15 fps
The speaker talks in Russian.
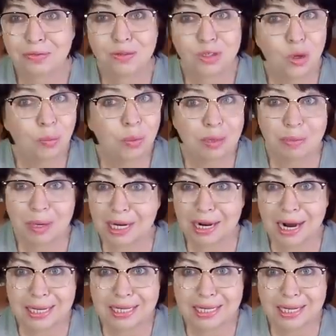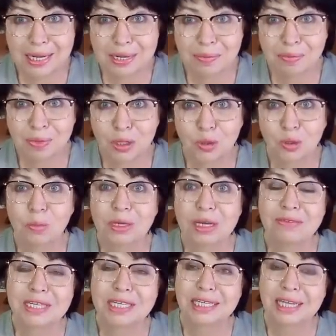Все было прекрасно.
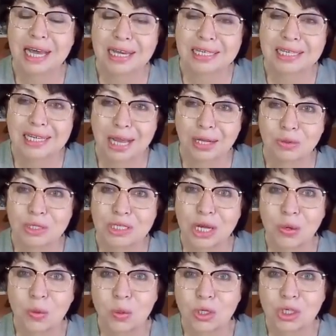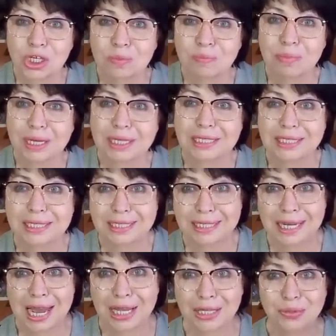Думала, всегда останусь такой же
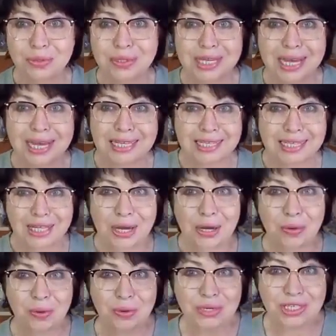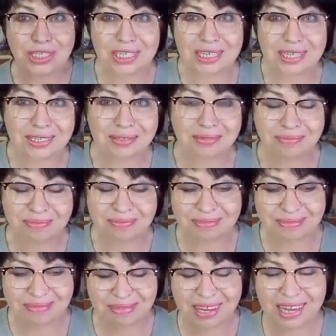подтянутой, такой же
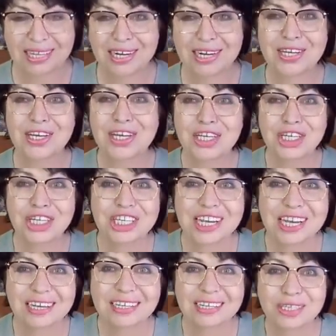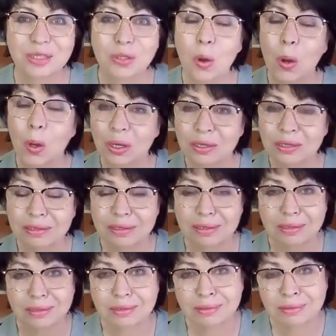энергичной. Но,
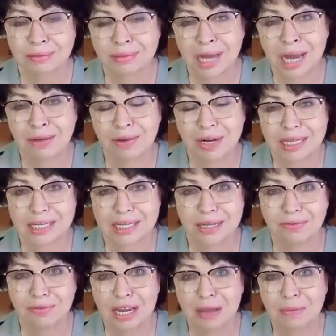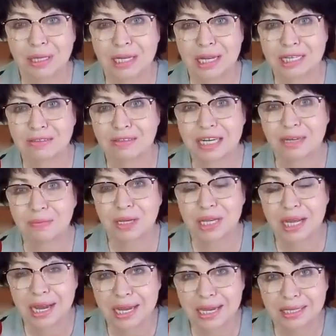как говорится, время нас всех
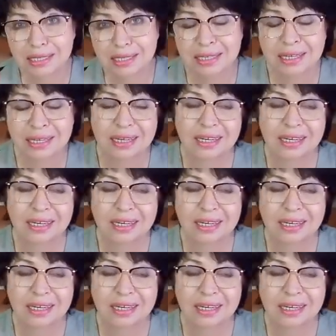меняет –